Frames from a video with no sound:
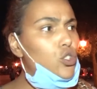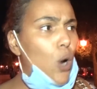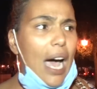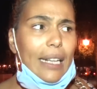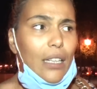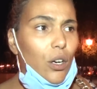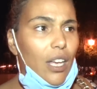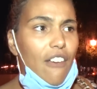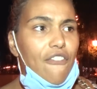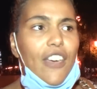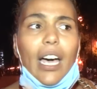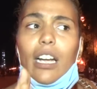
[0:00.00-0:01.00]
وحتى وكان
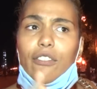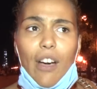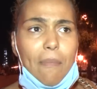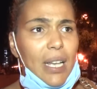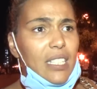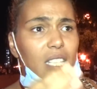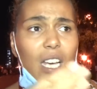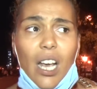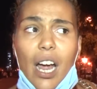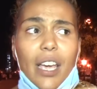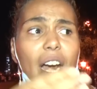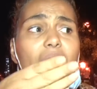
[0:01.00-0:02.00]
فاقد فما
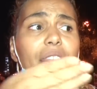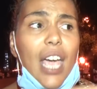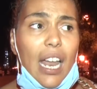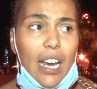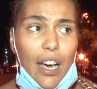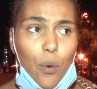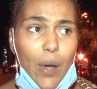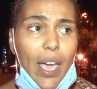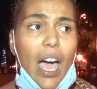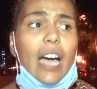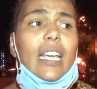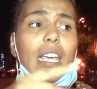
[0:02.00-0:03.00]
سيرة يراضي على
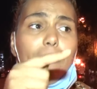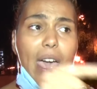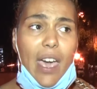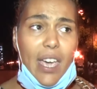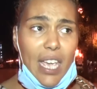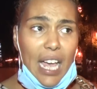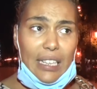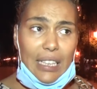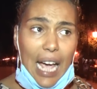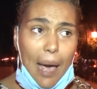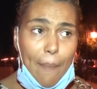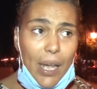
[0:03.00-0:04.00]
رواحها كيما هي
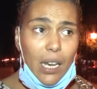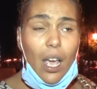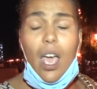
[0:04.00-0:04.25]
تعمل